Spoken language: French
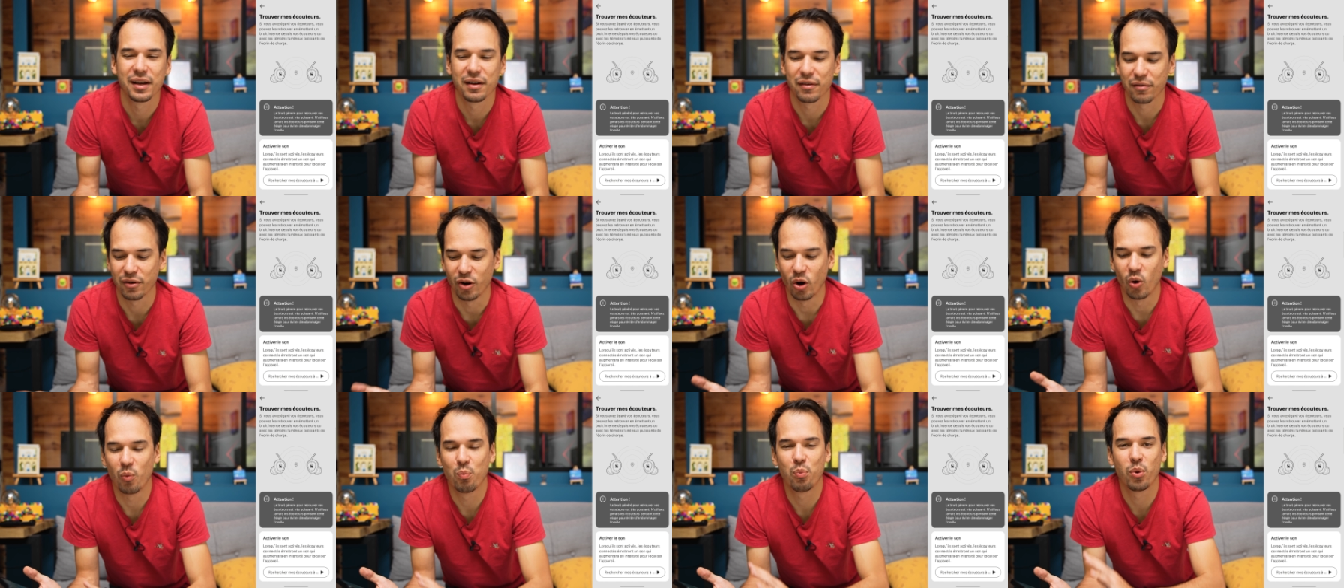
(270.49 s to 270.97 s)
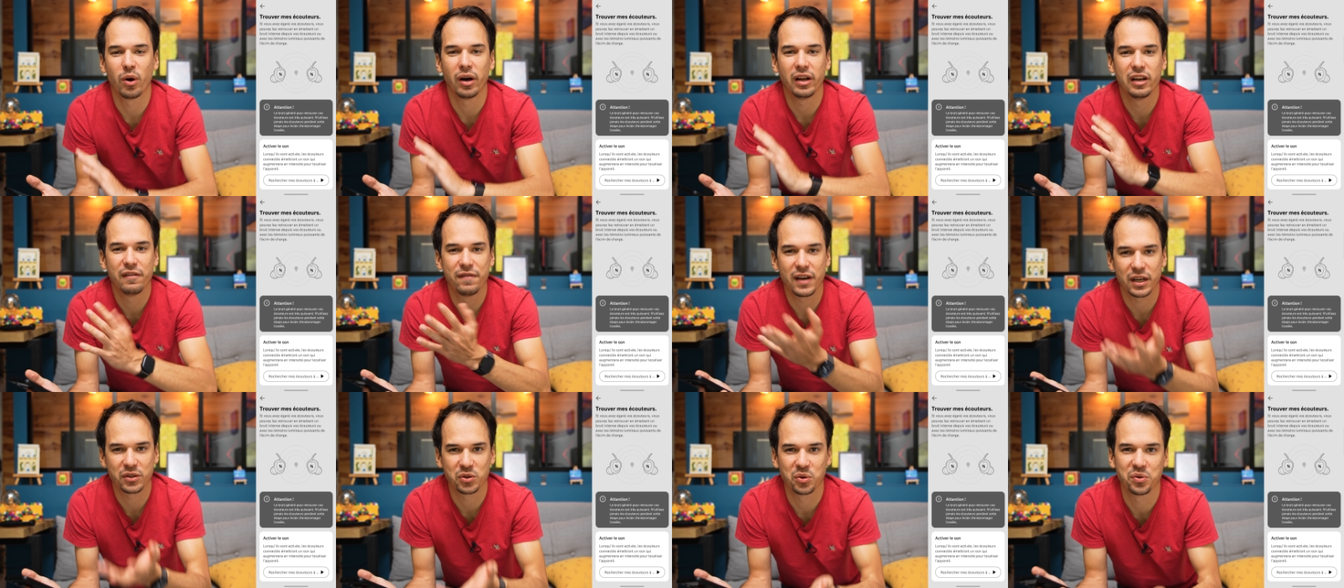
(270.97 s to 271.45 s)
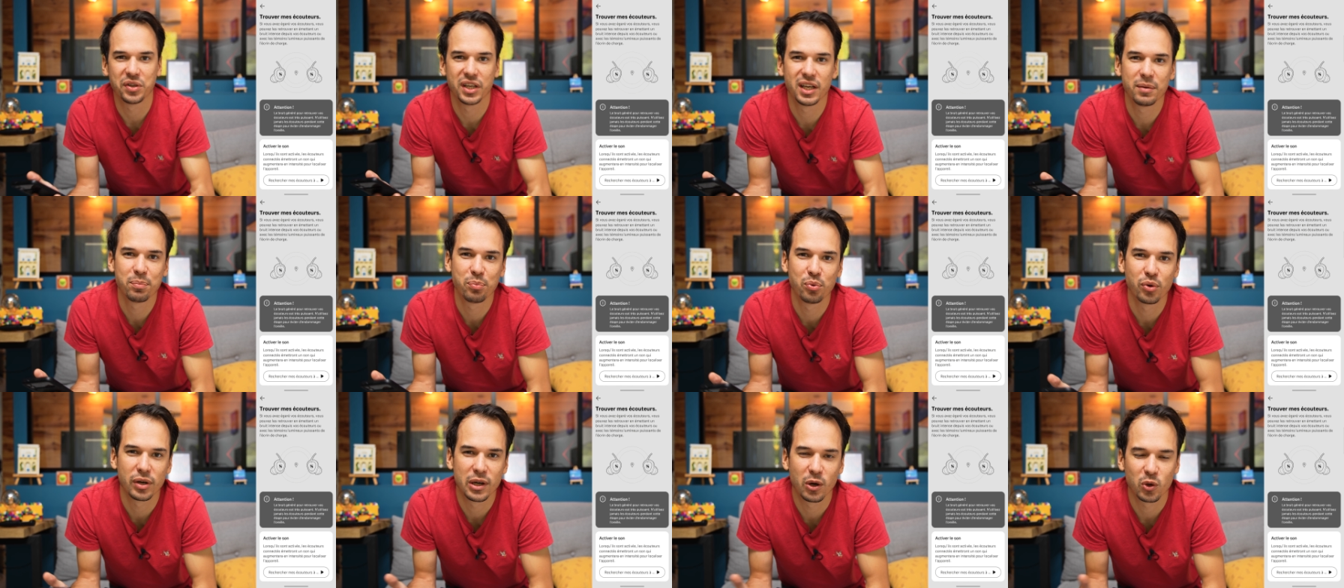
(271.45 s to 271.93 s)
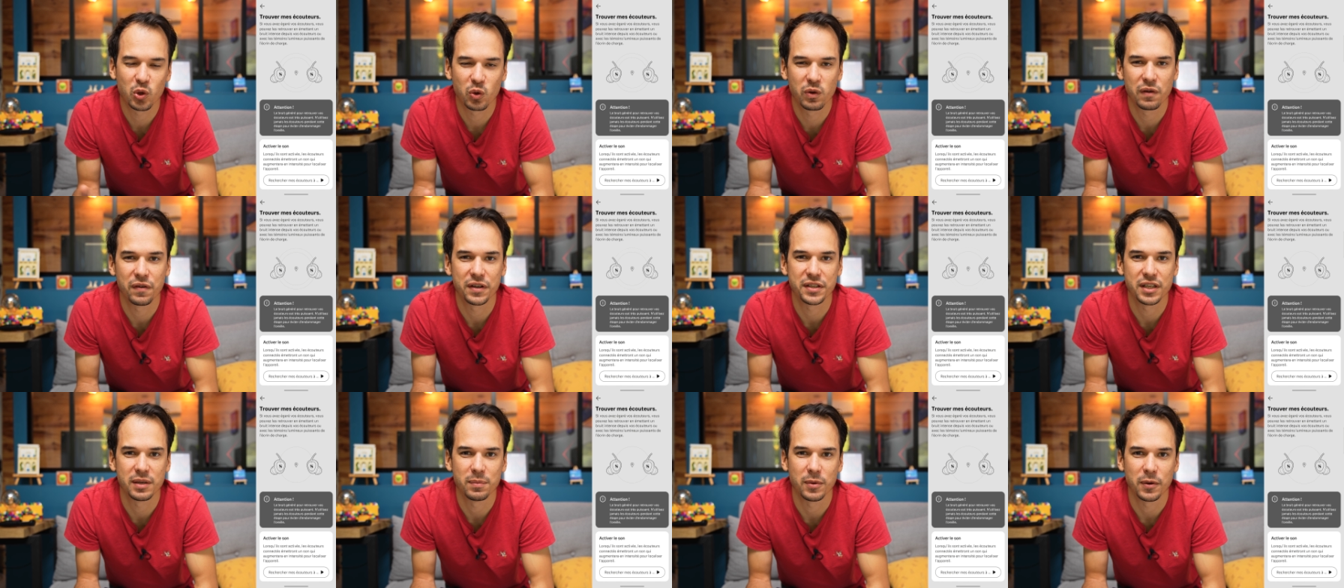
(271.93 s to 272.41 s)
Voilà, on pourra les faire sonner pour les retrouver
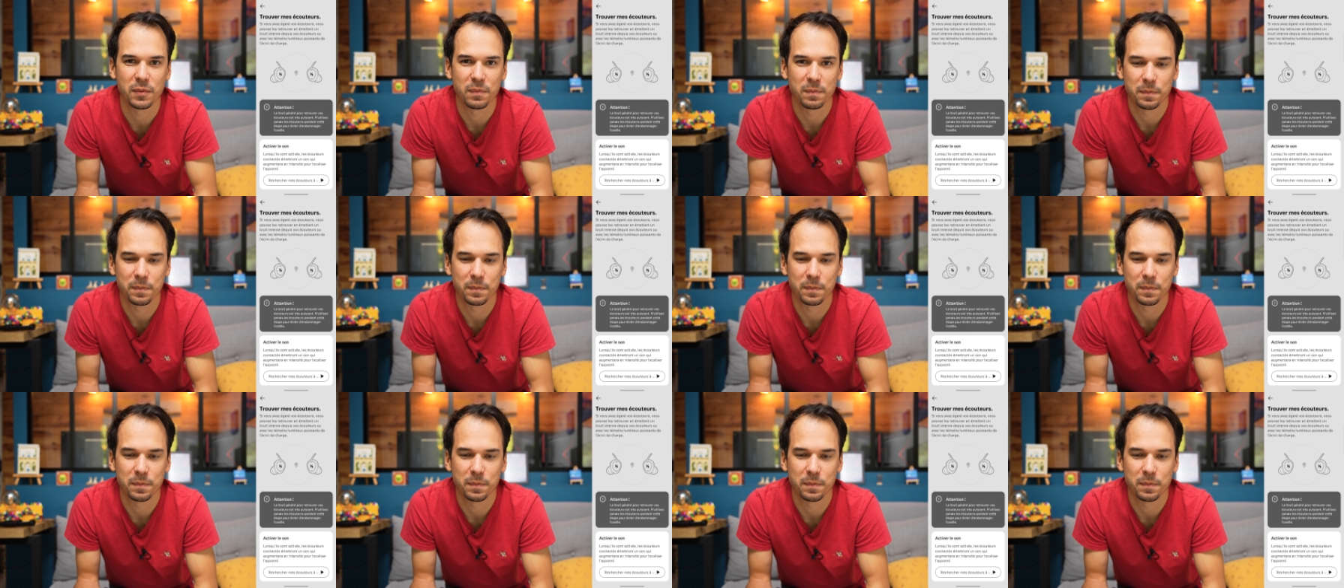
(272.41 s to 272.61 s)
facilement.